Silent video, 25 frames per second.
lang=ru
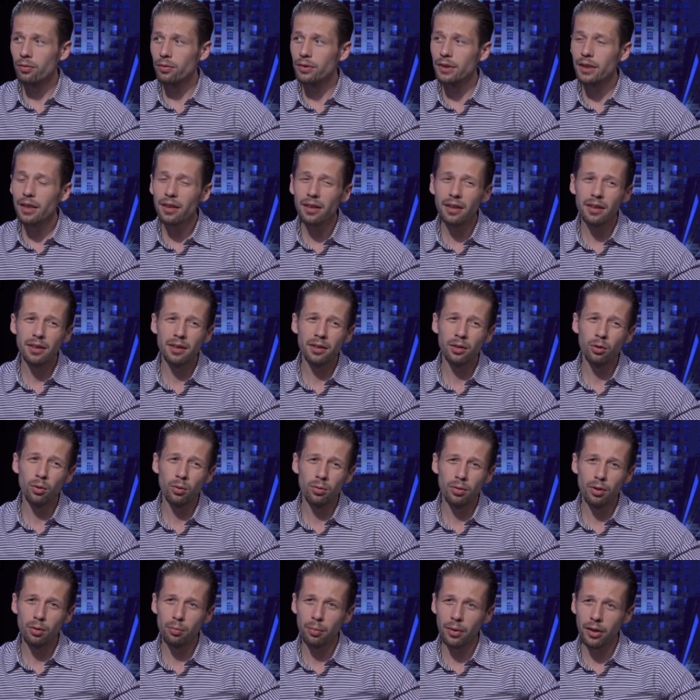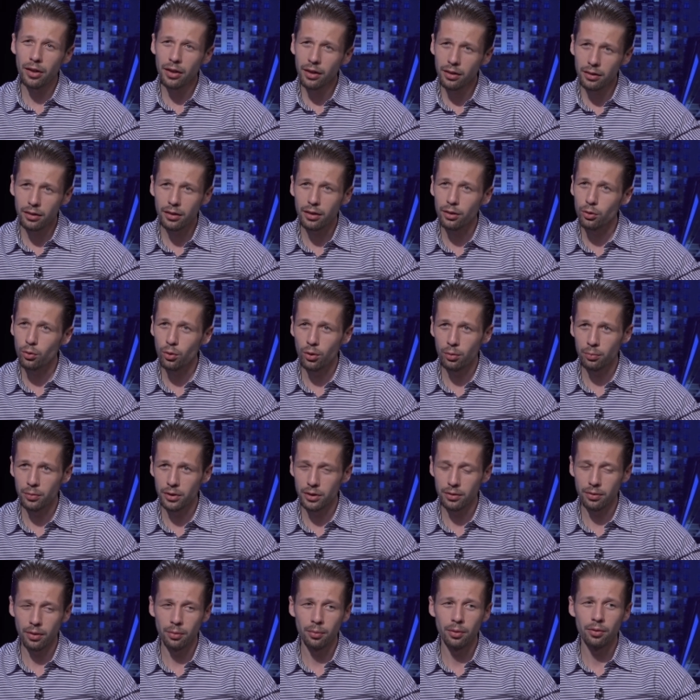все эти новые проекты, которые мы
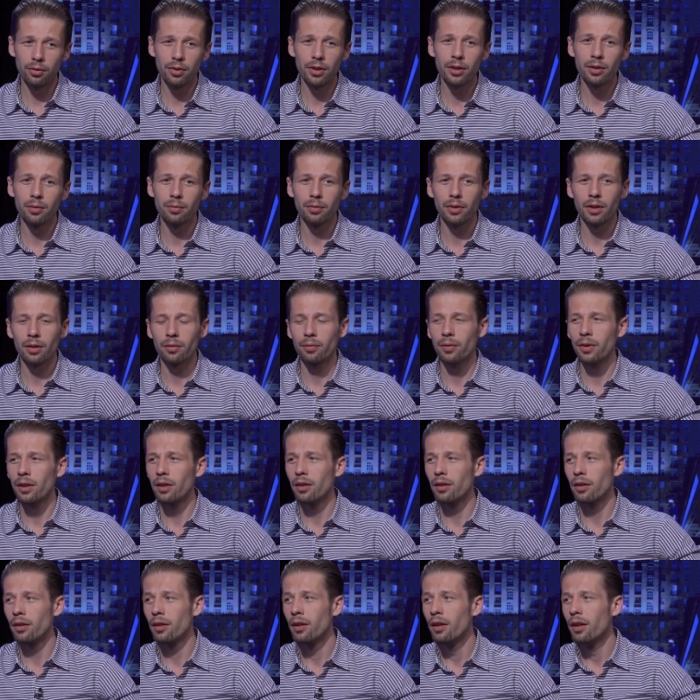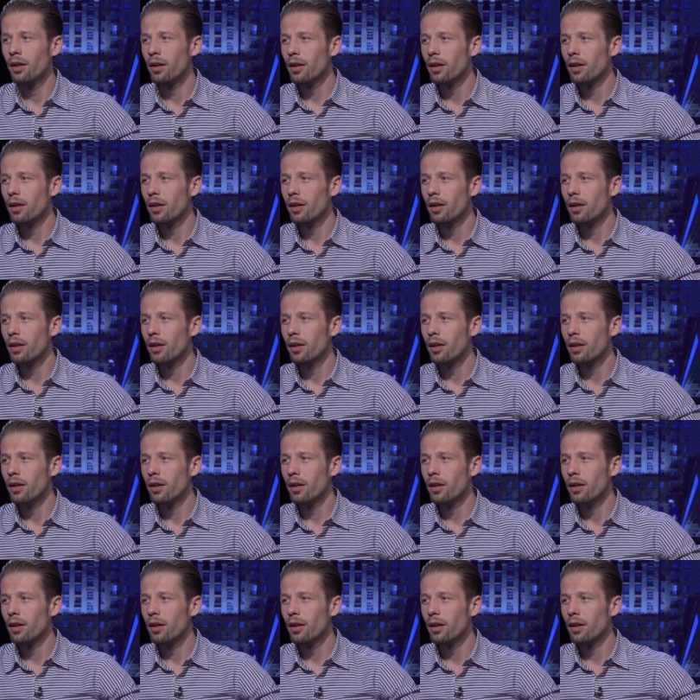с вами видим, там, или